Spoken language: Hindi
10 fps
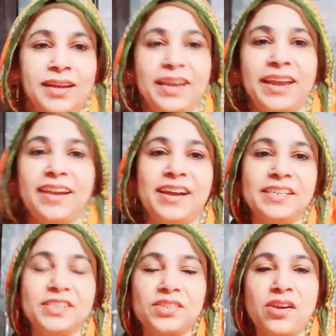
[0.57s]
हे
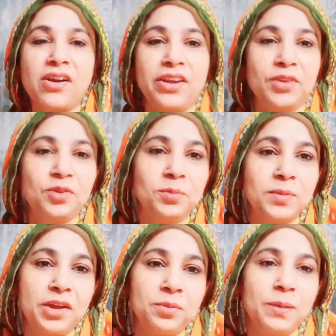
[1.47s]
गाइस अस्सलाम वालेकुम
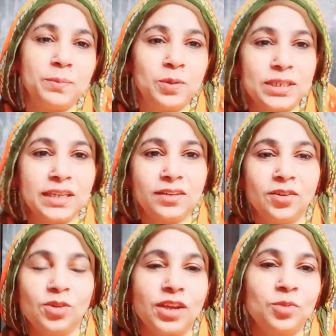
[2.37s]
आई होप आप लोग ठीक
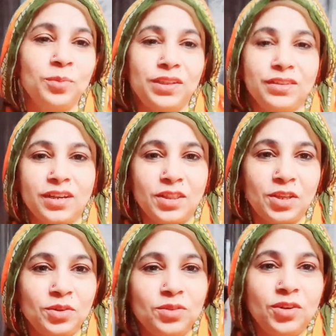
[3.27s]
होंगे उम्मीद
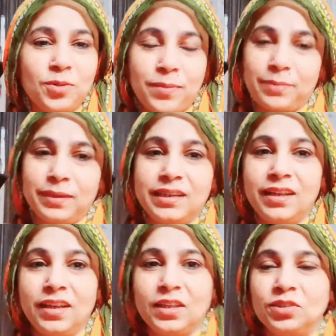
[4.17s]
करती हूँ और मैं भी
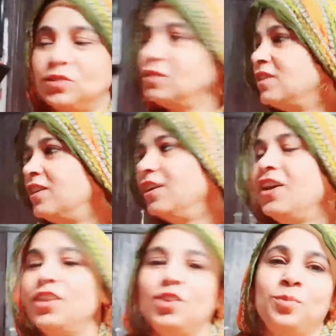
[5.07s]
ठीक हूँ
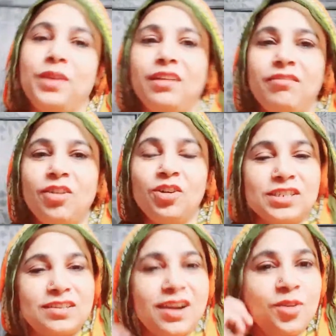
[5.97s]
तो मेरा व्लॉग
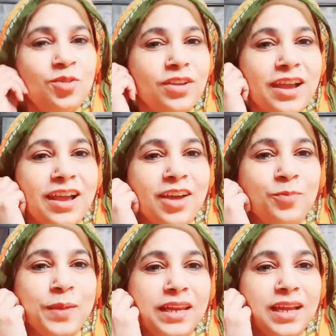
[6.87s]
स्टार्ट हो गया है और
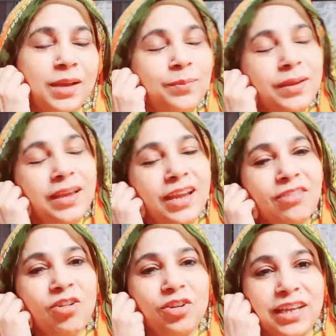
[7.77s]
मैंने अभी एक
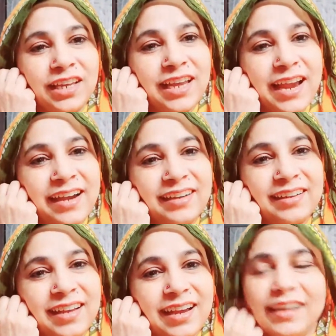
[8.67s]
व्लॉग यहीं एंड
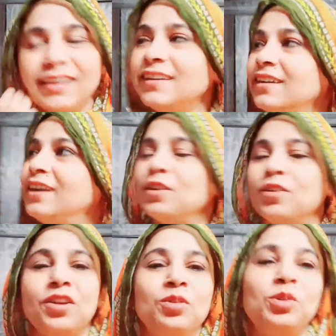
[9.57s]
किया है
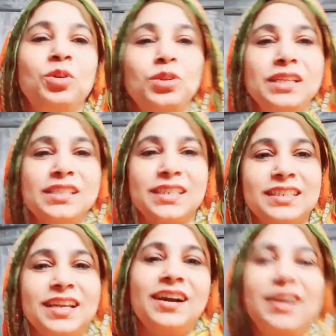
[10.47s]
क्योंकि वो अच्छा। दो दिन से
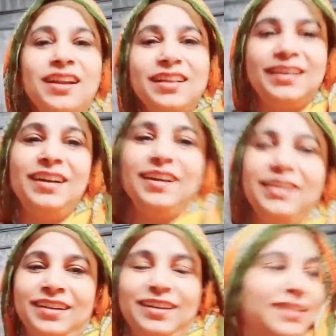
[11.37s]
चला आ रहा था
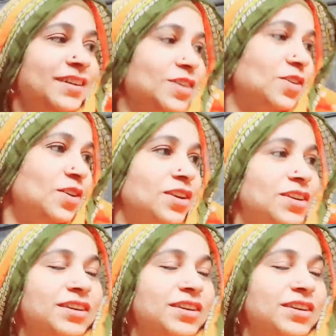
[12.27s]
और